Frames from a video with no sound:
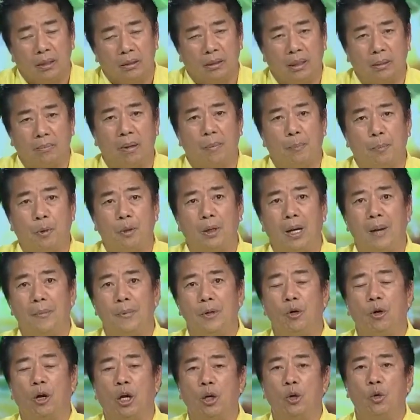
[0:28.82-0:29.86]
Dama po namin
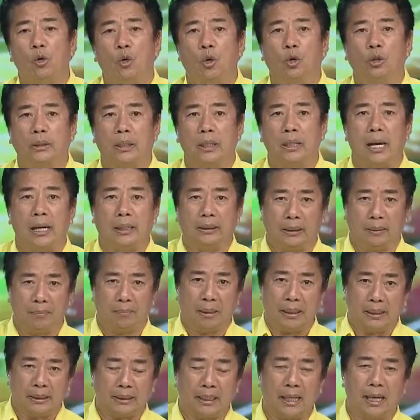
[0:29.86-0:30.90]
yung kalungkutan ng ating
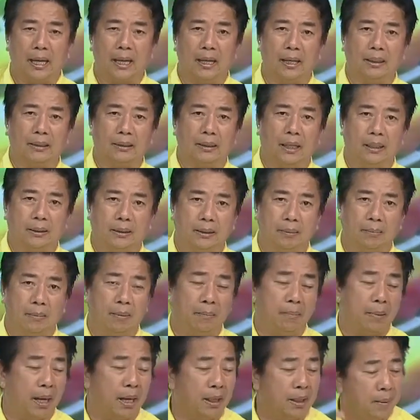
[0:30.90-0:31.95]
bansa, at ating
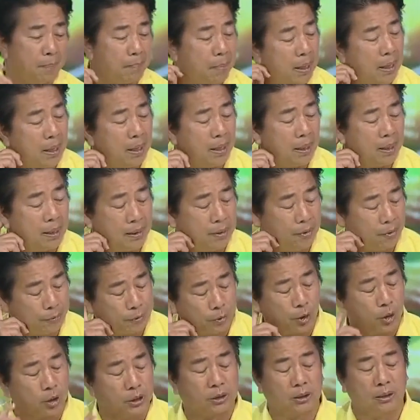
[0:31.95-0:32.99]
mamahal pa, of
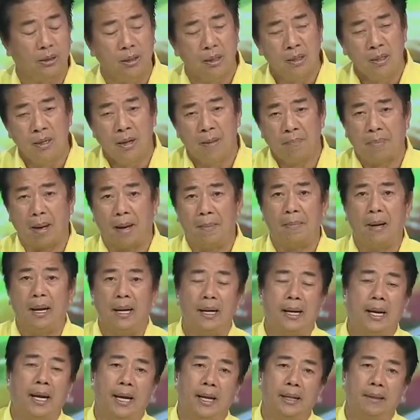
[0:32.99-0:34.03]
course,
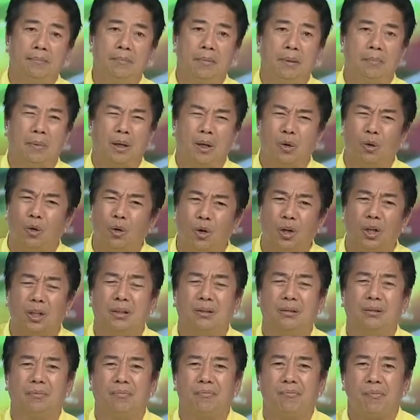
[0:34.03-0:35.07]
pamahalan, malungkot.
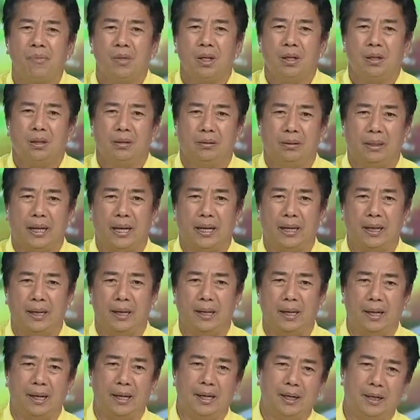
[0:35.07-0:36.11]
Dahil
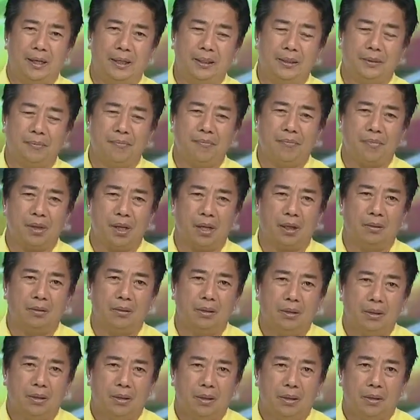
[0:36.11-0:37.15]
uh,
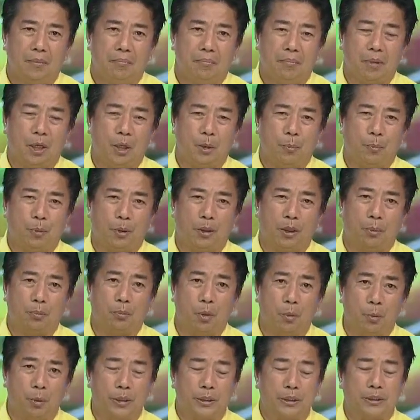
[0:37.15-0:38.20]
meron po
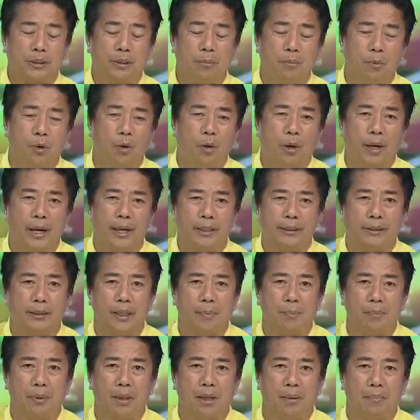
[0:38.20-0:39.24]
nabubuhis ng buhay,
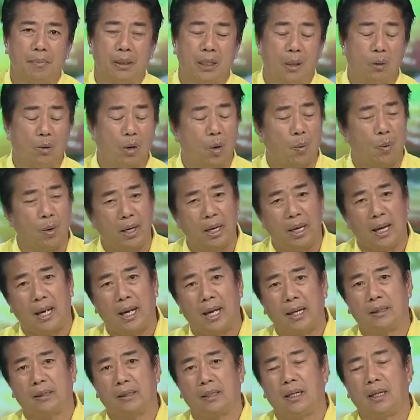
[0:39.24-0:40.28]
siyempre may nawawala
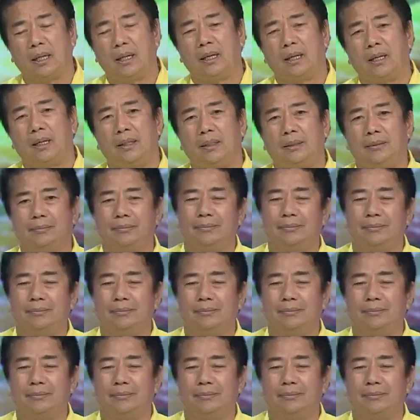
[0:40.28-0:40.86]
at uh,